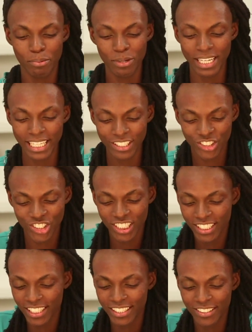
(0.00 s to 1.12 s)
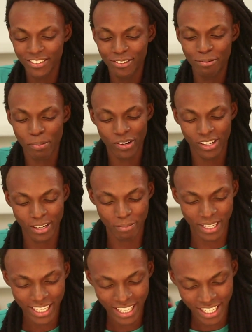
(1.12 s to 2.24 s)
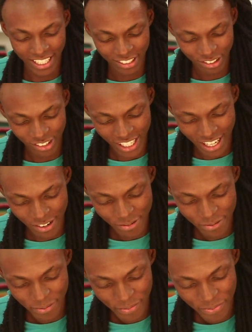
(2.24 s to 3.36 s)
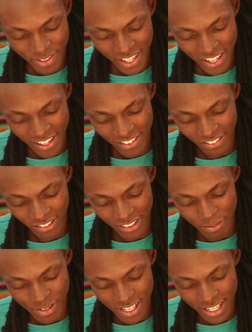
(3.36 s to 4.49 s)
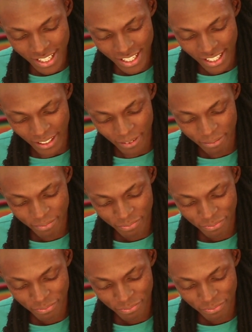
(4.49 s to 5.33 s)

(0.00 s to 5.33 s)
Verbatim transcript: a política, o programa eleitoral, voltamos aqui.